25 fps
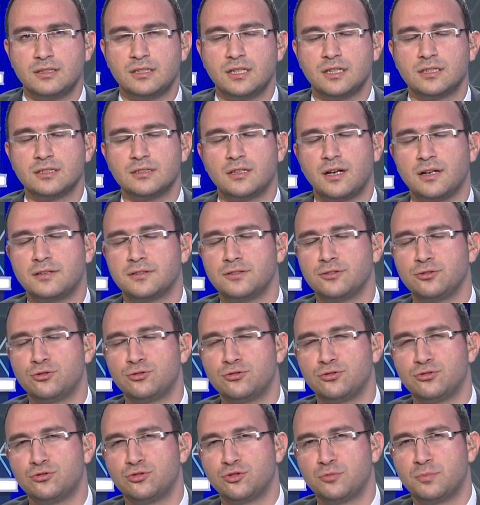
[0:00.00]
Irak'ın
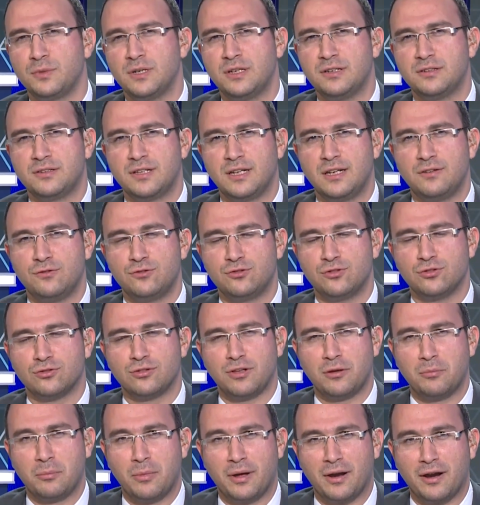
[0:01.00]
aydınlık yüzü Türkmenli
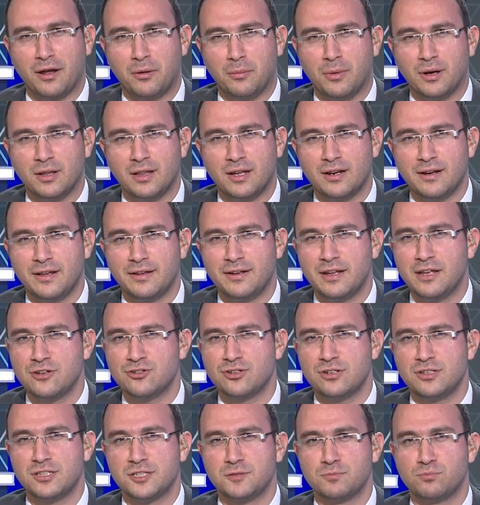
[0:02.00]
Televizyondan merhabalar.
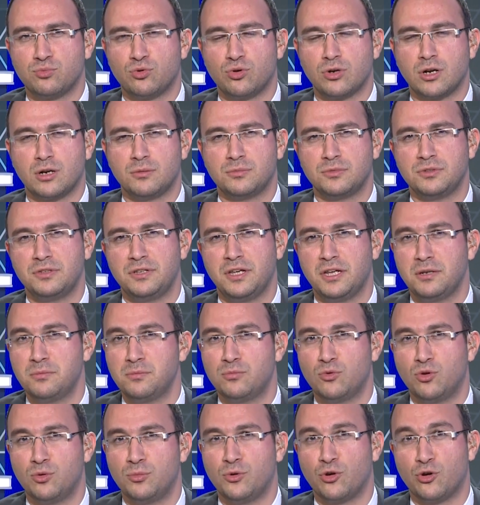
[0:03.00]
Enerji Analiz programının
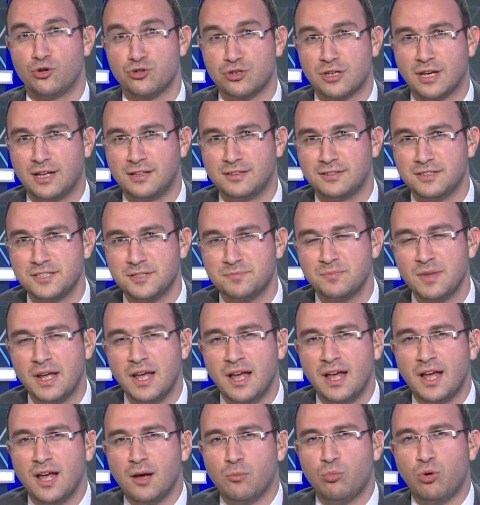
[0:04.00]
yeni bir bölümüne hoş geldiniz.
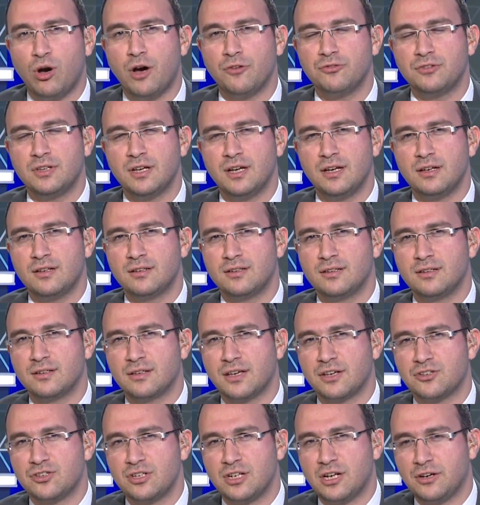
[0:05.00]
Bu hafta
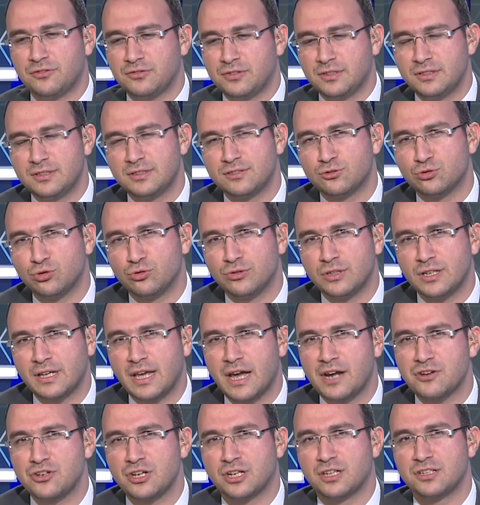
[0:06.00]
e, geçen haftanın
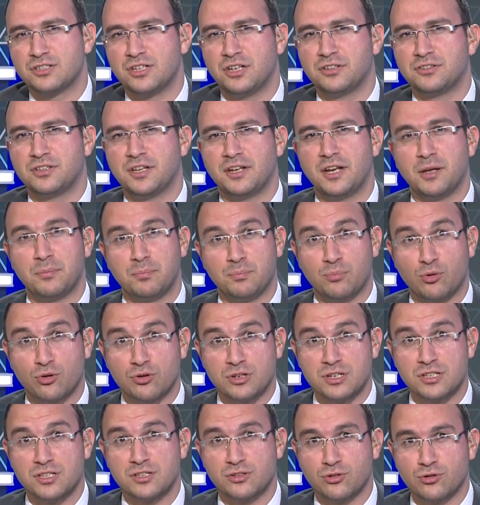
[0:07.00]
sonunda gerçekleşen TANAP
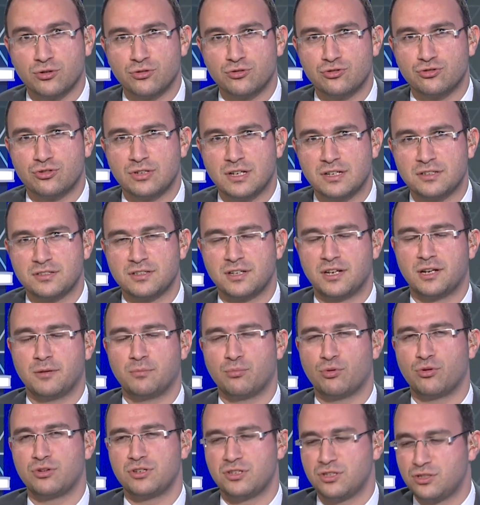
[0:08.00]
projesini konuşacağız.
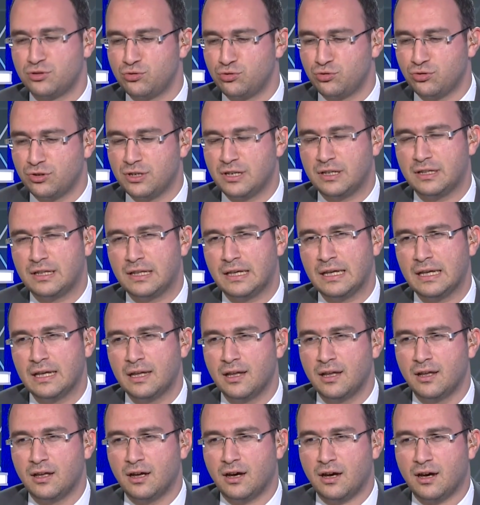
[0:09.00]
TANAP projesi Türkiye'de
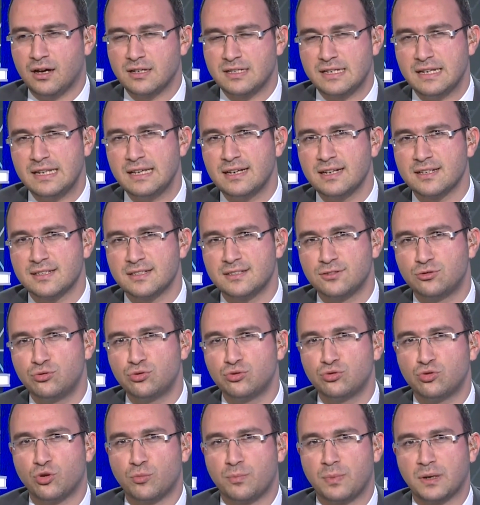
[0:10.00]
Azeri gazını
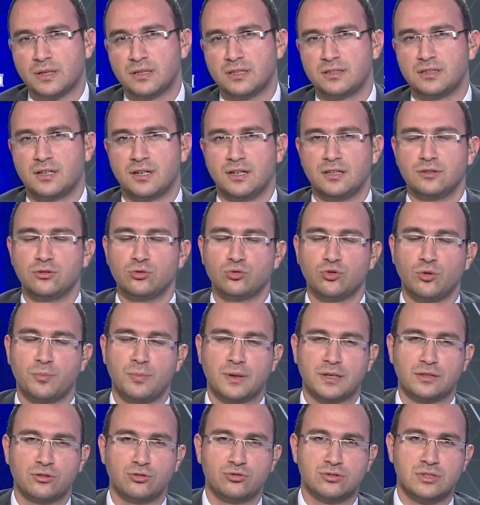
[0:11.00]
Türk topraklarından Anadolu
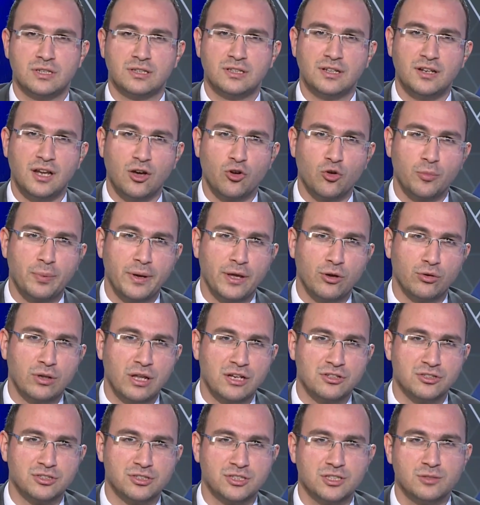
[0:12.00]
toprakları üzerinden Avrupa'ya
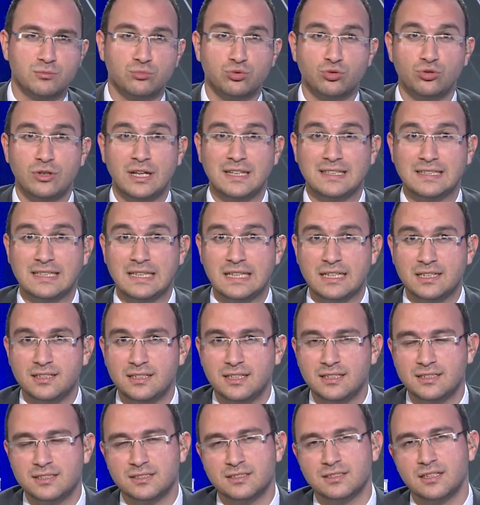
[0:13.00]
ulaştırdı. Bunun
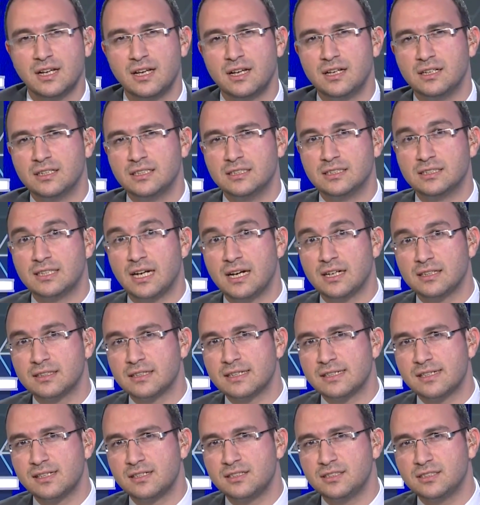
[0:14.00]
etkileri nedir?
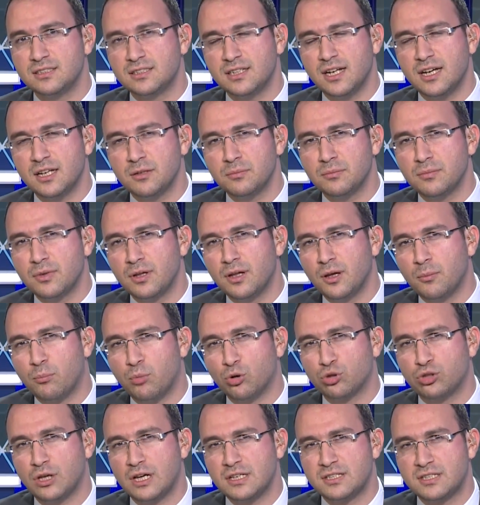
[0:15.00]
Irak'ın gazını, Irak'ın
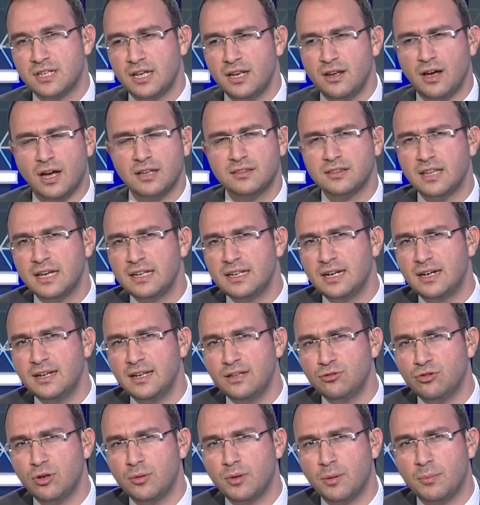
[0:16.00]
potansiyelini hatta
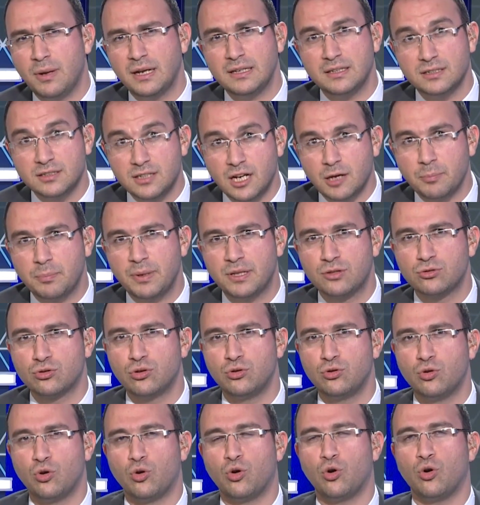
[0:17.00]
ilerleyen dönemde belki Irak
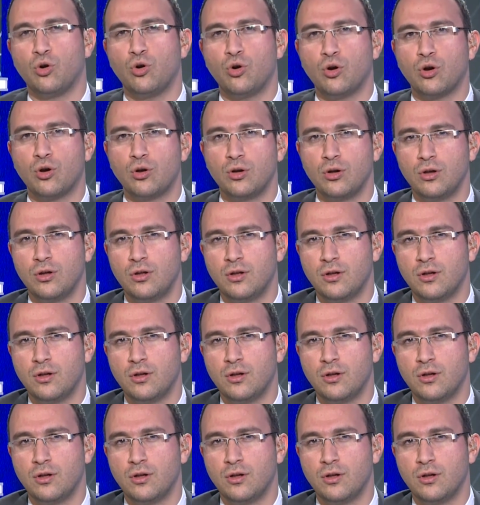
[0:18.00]
petrolünü o